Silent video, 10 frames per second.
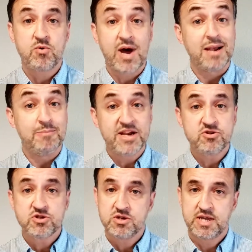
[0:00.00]
o al
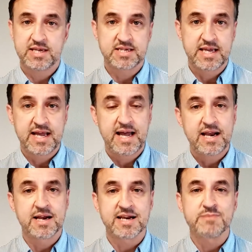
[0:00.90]
menos que sea
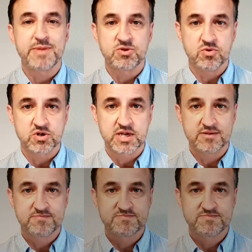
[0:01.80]
respetuosa.